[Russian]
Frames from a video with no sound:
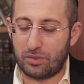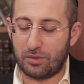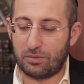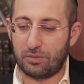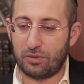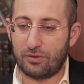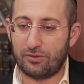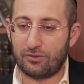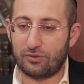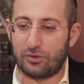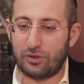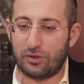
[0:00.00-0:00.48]
По
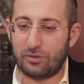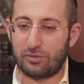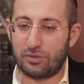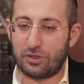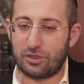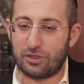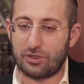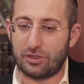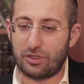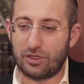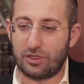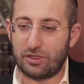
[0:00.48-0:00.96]
поводу
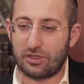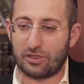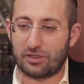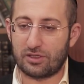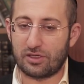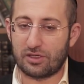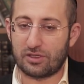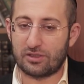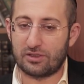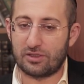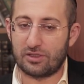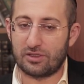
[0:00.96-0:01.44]
обращения к
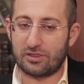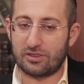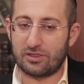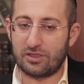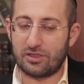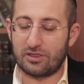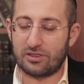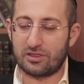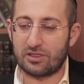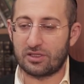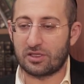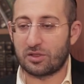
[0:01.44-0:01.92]

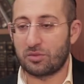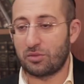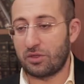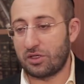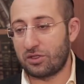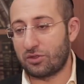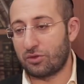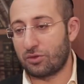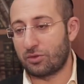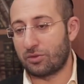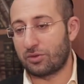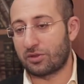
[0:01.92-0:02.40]
экстрасенсам, к
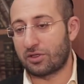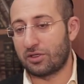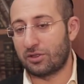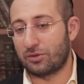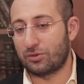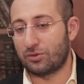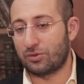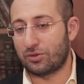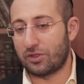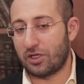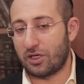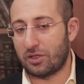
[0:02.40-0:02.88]
медиумам,
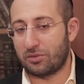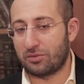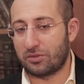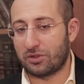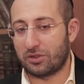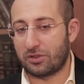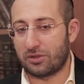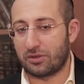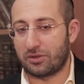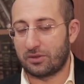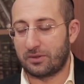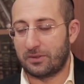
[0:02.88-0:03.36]
колдунам
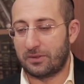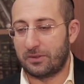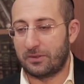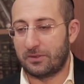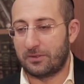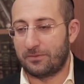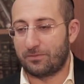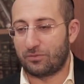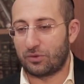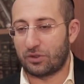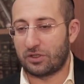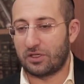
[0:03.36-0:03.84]
и
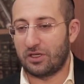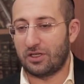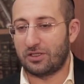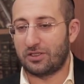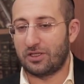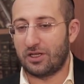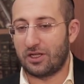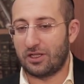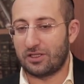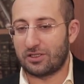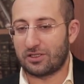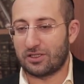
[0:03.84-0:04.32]

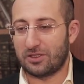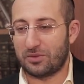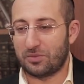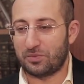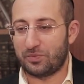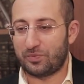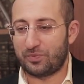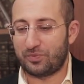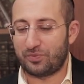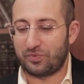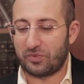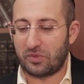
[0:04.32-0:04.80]

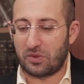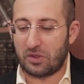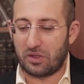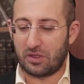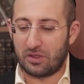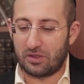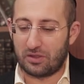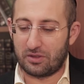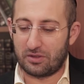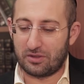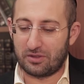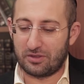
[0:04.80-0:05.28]
гадалкам –
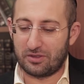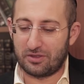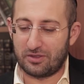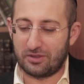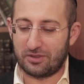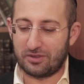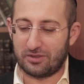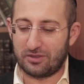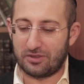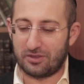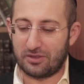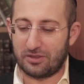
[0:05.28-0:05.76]

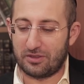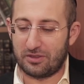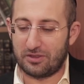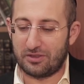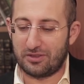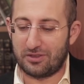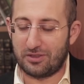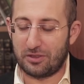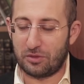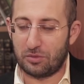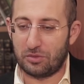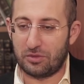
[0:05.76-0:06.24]
это
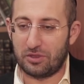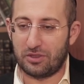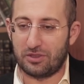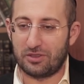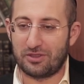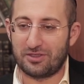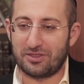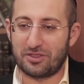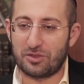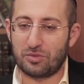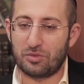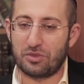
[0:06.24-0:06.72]
тема
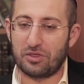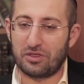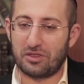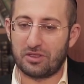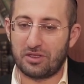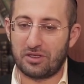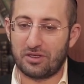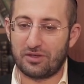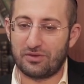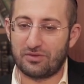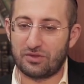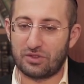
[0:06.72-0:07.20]

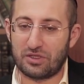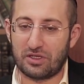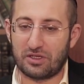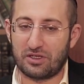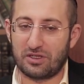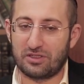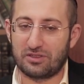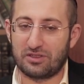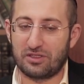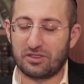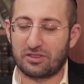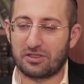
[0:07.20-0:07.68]
избитая, все
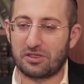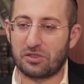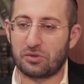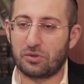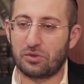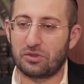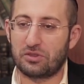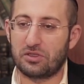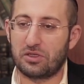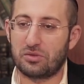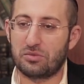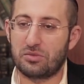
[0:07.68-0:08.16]
хотят
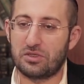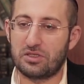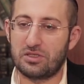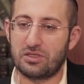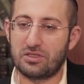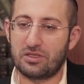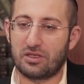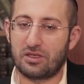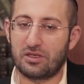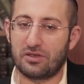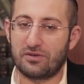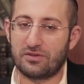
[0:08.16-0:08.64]
какой-то
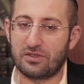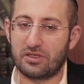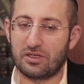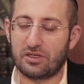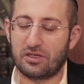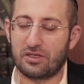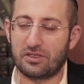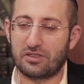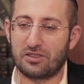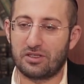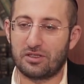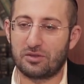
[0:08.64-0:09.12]
мистики, все
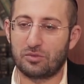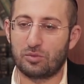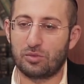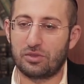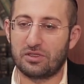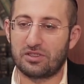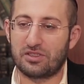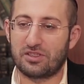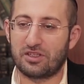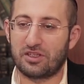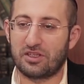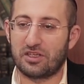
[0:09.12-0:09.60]
хотят
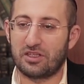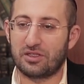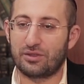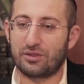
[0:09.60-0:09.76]
быстрых